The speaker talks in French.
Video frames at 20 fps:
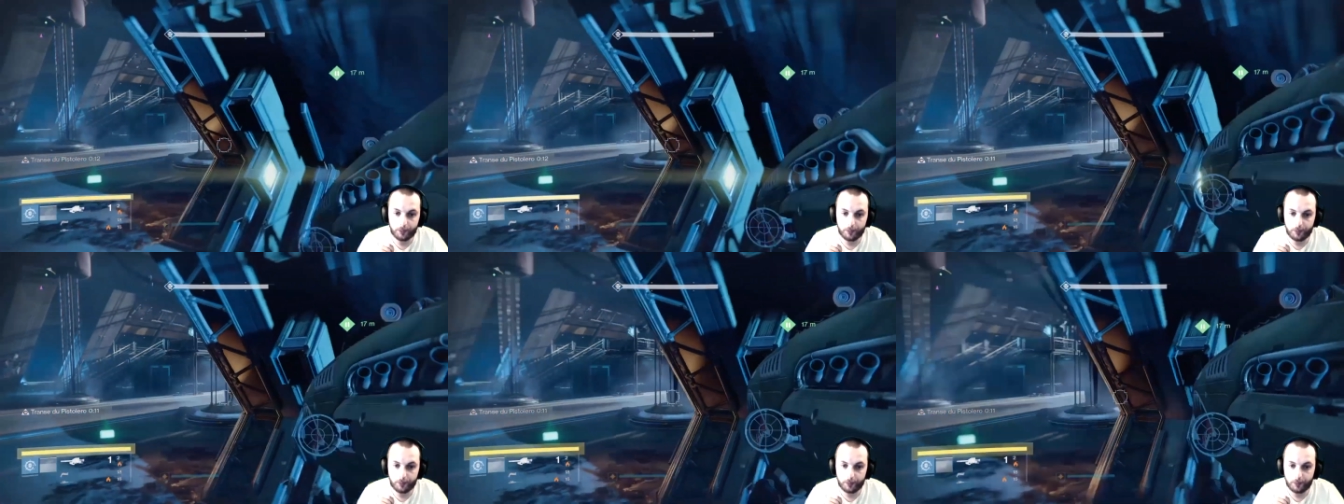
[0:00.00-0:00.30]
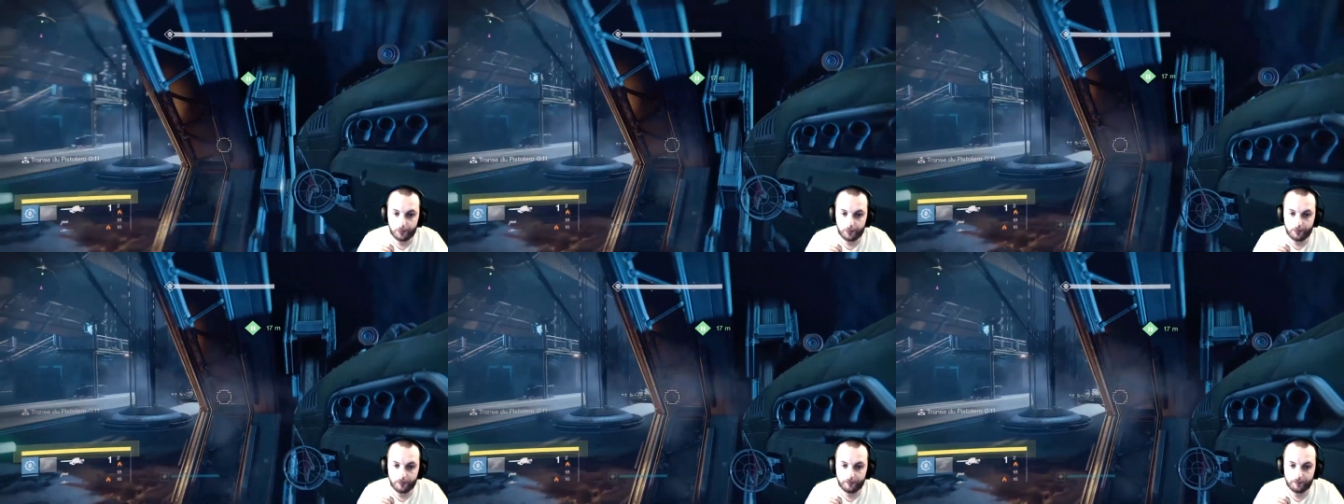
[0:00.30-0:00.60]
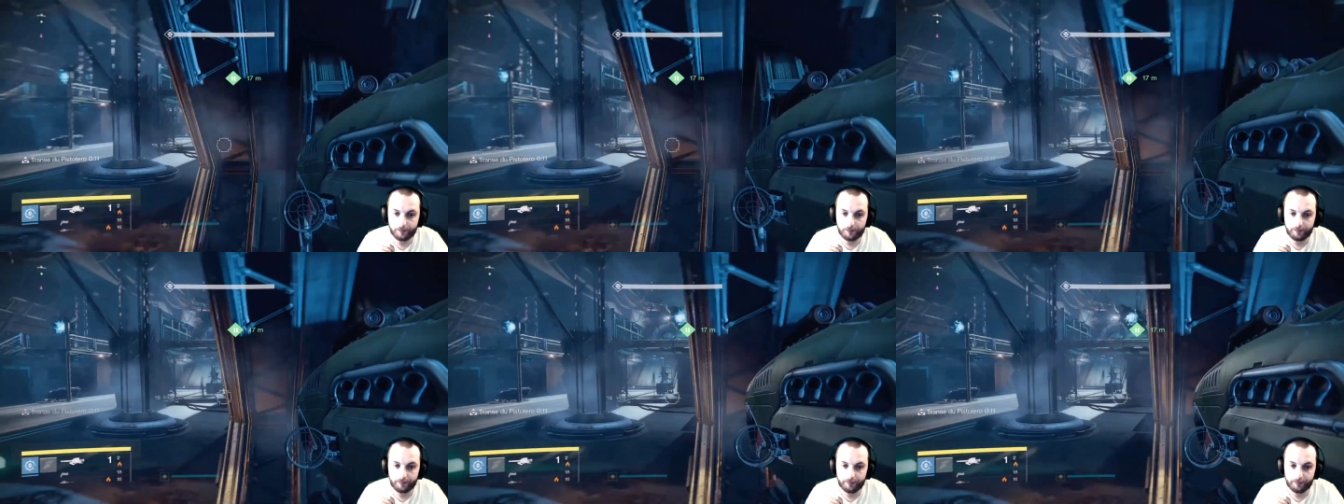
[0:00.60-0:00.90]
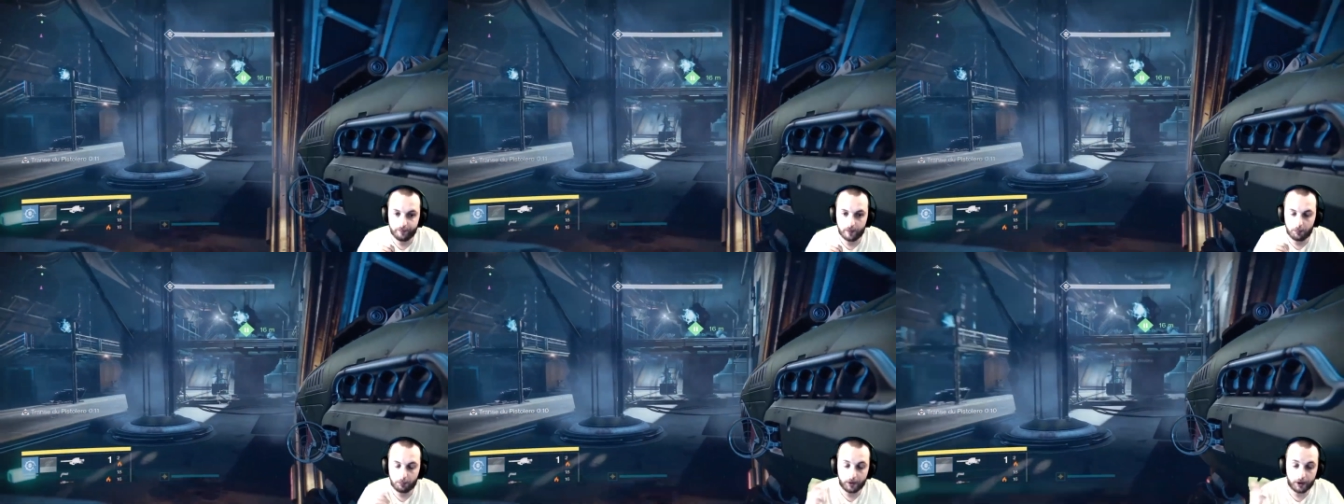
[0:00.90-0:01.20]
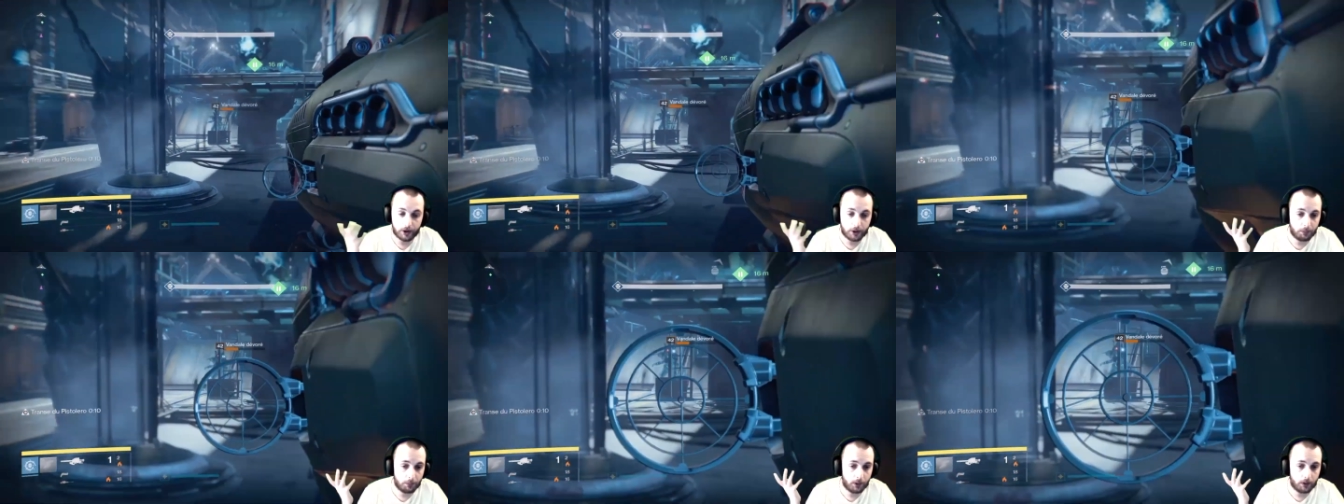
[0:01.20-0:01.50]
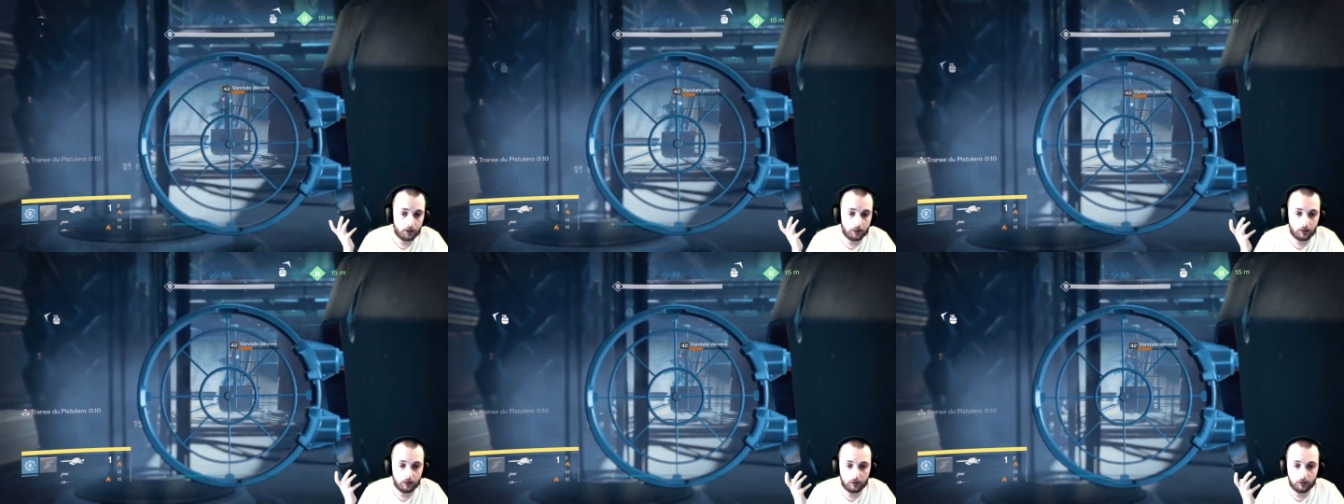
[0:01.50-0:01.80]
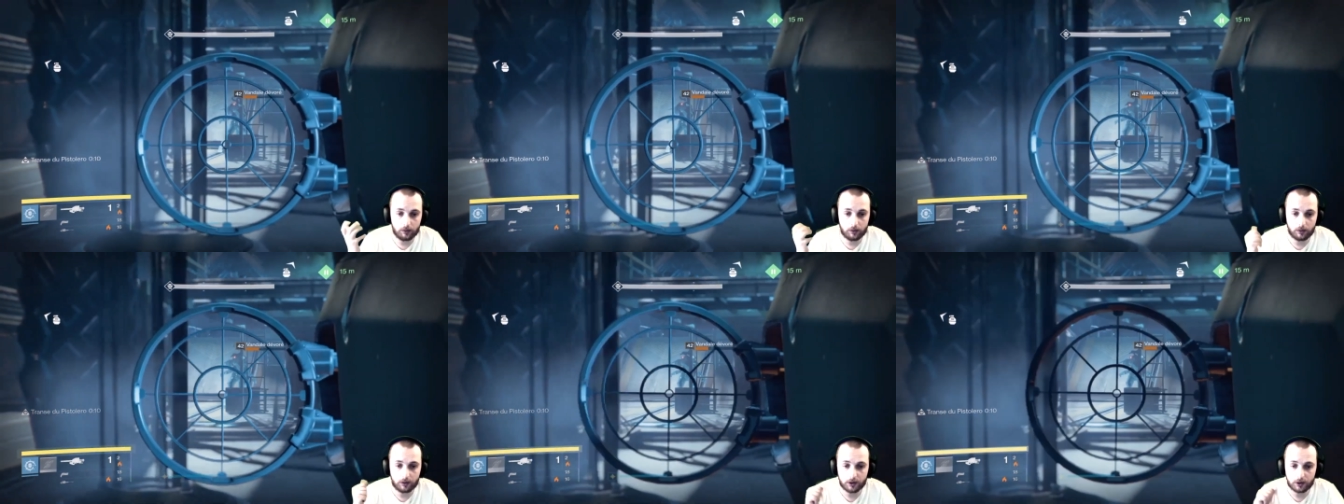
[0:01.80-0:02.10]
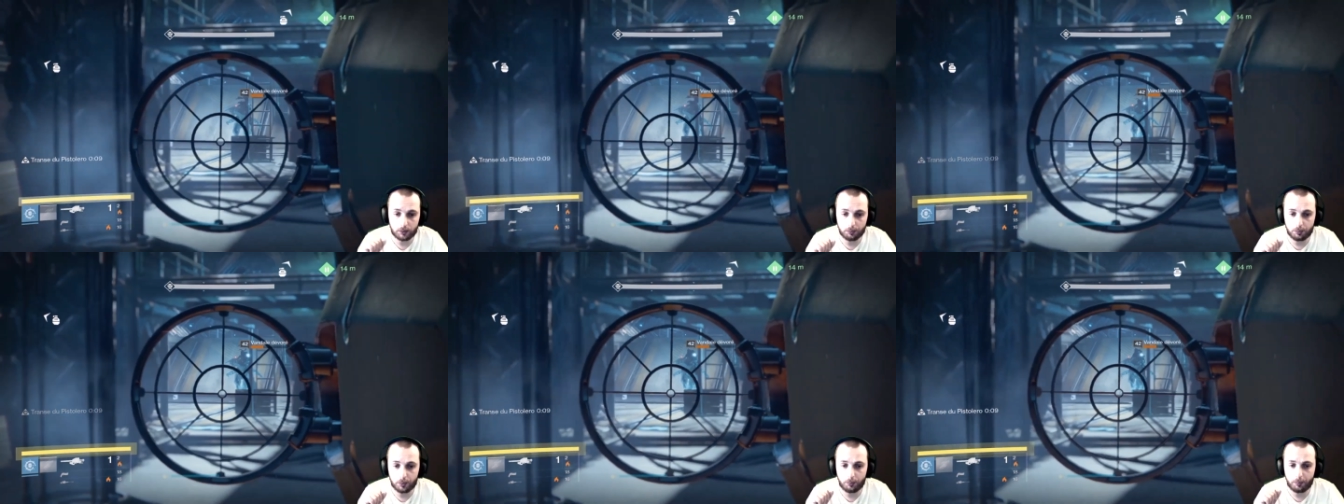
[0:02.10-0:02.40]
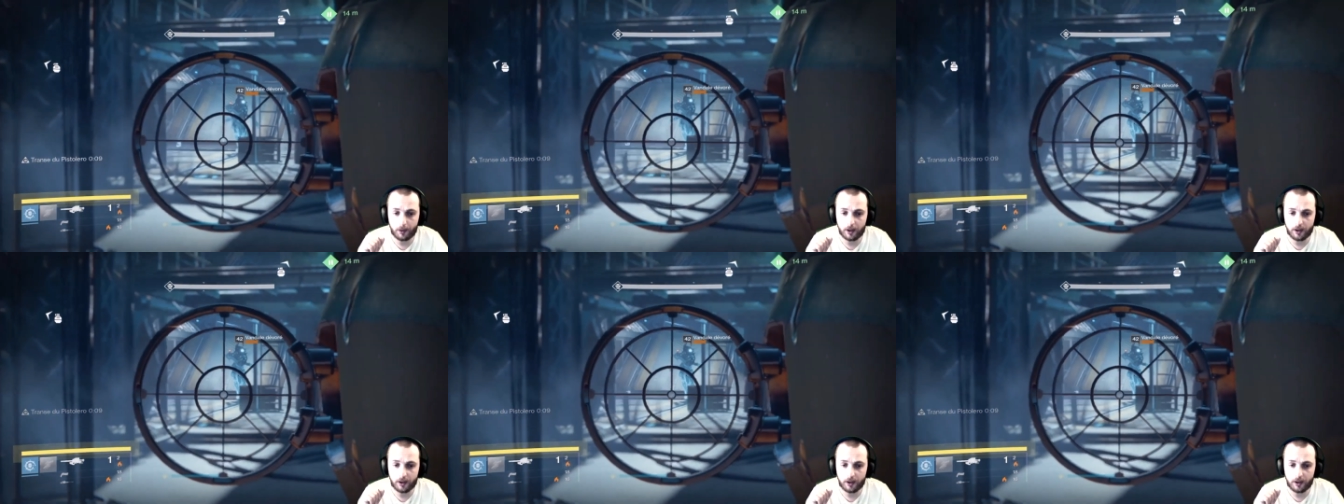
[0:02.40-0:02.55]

you. Après, je sais pas, euh, qu'est-ce qu'on